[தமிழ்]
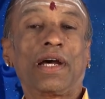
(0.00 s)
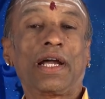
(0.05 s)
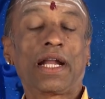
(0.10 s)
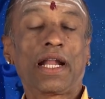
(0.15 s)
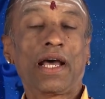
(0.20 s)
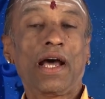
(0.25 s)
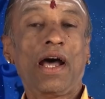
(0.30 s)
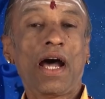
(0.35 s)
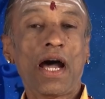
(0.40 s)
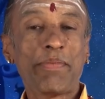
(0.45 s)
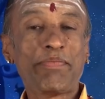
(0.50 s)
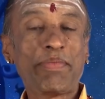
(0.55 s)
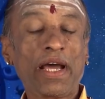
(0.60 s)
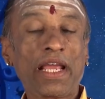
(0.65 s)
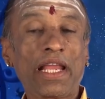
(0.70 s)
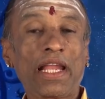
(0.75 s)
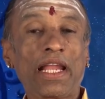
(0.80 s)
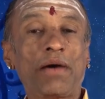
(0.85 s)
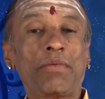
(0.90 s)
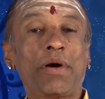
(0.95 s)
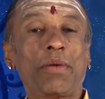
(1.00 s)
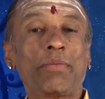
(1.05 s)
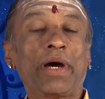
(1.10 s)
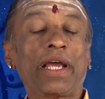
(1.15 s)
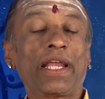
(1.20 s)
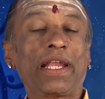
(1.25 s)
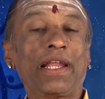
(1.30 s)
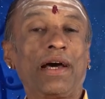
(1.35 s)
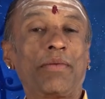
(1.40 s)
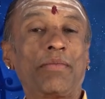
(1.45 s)
ஆனால் அப்பா இல்லாமல்
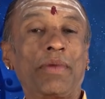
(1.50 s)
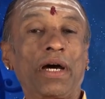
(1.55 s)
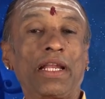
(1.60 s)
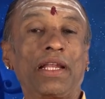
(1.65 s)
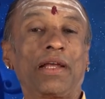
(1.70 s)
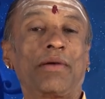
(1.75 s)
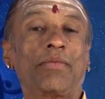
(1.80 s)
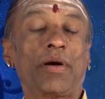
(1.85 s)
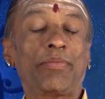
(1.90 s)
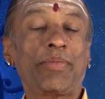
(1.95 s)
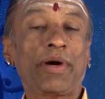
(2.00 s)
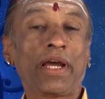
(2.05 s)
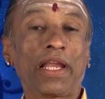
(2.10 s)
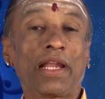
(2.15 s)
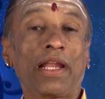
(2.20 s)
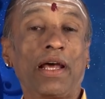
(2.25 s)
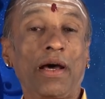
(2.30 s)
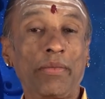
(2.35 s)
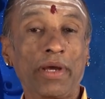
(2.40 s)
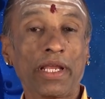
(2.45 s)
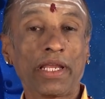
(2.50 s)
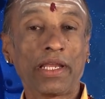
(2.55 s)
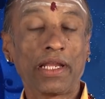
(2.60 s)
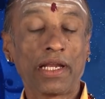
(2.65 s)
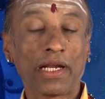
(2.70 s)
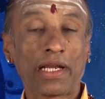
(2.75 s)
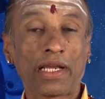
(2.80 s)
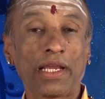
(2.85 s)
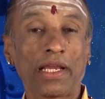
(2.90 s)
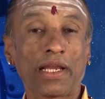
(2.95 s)
அம்மா இல்லை அம்மா இல்லாமல் அப்பா இல்லாமல்
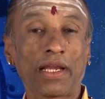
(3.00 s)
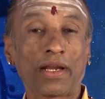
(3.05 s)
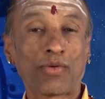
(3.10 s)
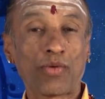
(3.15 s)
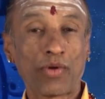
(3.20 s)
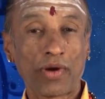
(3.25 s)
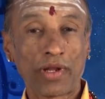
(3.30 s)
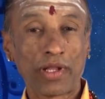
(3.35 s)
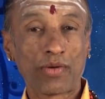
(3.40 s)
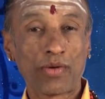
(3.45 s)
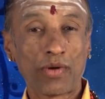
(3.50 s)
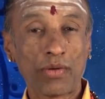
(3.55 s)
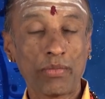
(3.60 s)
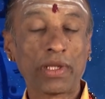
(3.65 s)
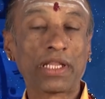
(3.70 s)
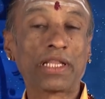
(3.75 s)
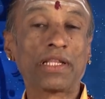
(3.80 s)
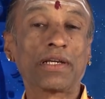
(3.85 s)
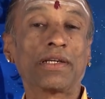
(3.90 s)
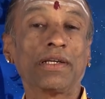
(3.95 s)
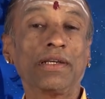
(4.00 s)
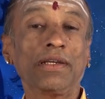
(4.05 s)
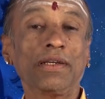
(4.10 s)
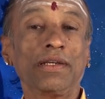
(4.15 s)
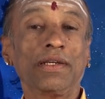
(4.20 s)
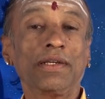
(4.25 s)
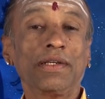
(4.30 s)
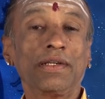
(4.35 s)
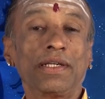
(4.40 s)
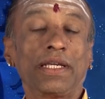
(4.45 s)
இருக்கீங்க குழ குடும்பத்துக்கு
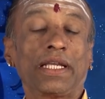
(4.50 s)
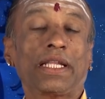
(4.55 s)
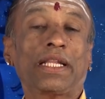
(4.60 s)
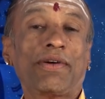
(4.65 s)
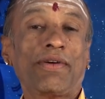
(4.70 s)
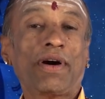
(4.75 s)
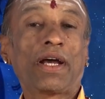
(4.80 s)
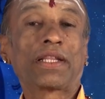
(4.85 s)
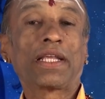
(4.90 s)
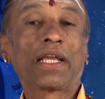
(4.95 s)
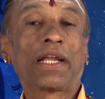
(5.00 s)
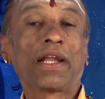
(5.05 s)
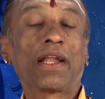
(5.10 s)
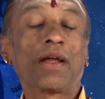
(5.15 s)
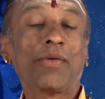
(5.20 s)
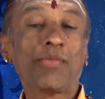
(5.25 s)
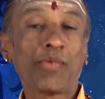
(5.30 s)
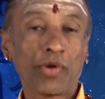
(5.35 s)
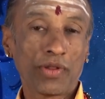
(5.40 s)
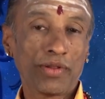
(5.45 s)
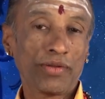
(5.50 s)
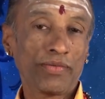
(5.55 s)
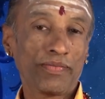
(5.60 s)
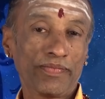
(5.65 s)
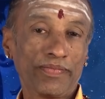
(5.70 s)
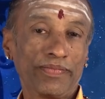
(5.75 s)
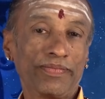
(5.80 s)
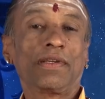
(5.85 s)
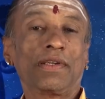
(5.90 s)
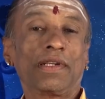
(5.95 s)
இந்த வார்த்தைகள்லாம் பொருந்தும்
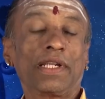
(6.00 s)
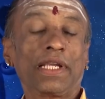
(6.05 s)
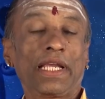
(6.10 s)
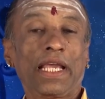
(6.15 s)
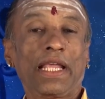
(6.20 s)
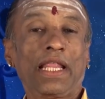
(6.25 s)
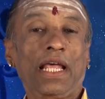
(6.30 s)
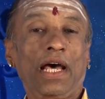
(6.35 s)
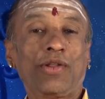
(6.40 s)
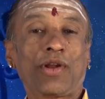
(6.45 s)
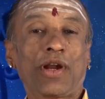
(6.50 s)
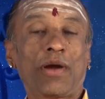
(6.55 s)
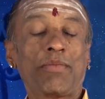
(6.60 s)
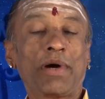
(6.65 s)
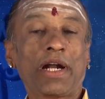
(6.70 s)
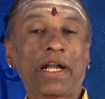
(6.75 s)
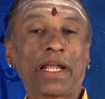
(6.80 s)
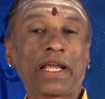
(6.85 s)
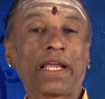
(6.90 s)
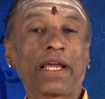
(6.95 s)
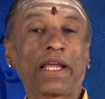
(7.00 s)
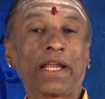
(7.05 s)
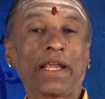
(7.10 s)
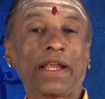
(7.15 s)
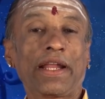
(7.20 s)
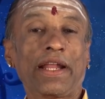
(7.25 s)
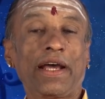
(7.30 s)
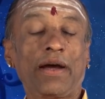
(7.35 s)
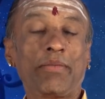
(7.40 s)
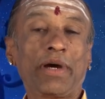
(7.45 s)
நீங்கள் ஏதாவது ஒரு அம்மாட்ட
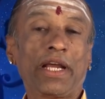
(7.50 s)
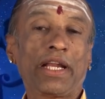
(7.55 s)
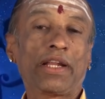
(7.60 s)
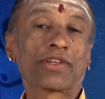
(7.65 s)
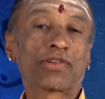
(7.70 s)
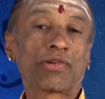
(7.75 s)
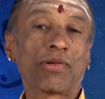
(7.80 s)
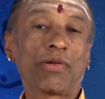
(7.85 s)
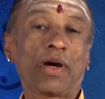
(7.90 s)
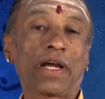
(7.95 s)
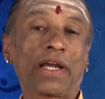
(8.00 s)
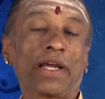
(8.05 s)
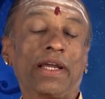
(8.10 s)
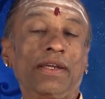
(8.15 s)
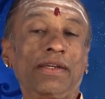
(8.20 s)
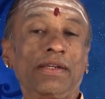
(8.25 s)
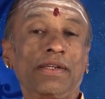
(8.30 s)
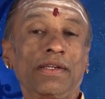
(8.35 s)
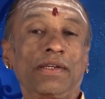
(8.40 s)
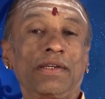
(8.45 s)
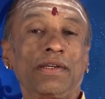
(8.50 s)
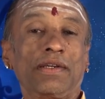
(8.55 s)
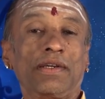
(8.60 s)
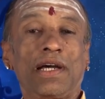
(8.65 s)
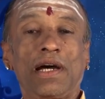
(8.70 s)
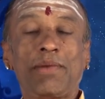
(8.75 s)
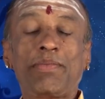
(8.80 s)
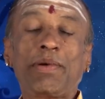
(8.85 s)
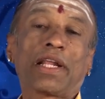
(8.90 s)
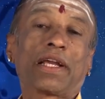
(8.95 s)
கேட்குறீங்கன்னா அம்மா என்ன சொல்லுவாங்க
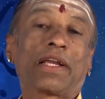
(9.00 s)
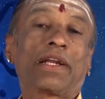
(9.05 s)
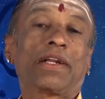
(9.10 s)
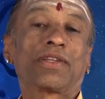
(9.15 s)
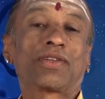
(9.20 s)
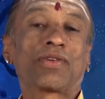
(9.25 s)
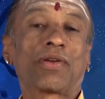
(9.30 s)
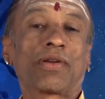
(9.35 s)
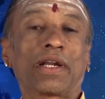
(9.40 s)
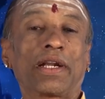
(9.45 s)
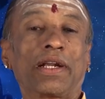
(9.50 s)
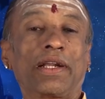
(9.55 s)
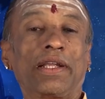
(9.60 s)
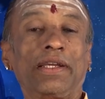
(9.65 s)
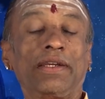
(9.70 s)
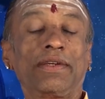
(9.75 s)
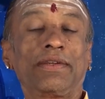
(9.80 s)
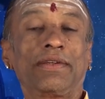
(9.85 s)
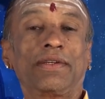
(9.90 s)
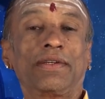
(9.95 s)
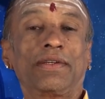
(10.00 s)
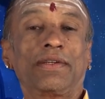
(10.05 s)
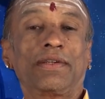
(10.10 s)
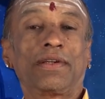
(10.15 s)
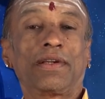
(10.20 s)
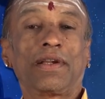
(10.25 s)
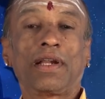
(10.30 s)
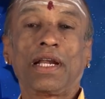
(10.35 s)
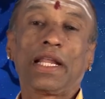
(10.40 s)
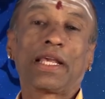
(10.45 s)
அப்பாட்ட கேட்டு சொல்கிறேங்கன்னு
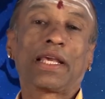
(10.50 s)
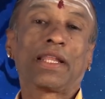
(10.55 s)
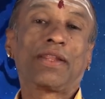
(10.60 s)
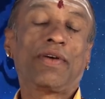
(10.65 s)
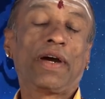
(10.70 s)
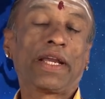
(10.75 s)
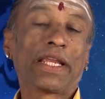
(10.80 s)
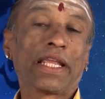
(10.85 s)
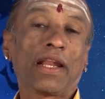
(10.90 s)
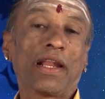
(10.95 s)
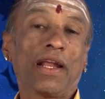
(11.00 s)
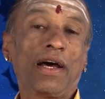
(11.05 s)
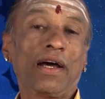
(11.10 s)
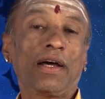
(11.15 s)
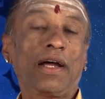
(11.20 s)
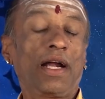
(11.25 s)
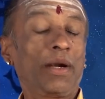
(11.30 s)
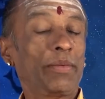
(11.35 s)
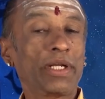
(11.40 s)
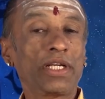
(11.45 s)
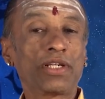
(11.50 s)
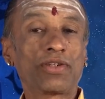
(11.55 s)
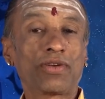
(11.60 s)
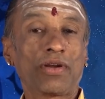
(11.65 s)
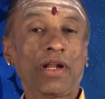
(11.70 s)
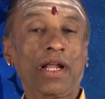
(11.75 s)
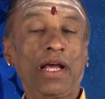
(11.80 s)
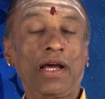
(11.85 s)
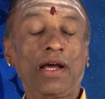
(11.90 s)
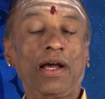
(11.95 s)
நாளைக்கு அதை வாங்கிடலாம் அப்படின்னு
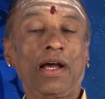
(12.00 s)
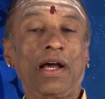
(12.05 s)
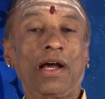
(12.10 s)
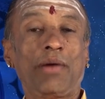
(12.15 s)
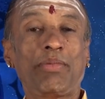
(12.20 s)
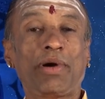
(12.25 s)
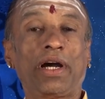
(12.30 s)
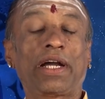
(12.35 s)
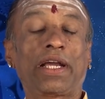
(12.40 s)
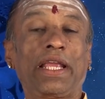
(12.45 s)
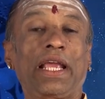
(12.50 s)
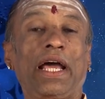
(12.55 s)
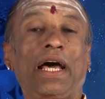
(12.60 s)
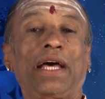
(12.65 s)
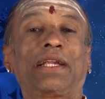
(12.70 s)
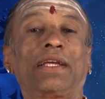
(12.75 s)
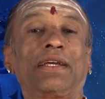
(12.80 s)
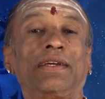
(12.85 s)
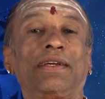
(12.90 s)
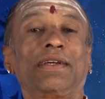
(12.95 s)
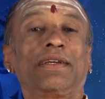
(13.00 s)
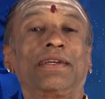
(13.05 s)
சொன்னால் அப்பா அங்கே யார்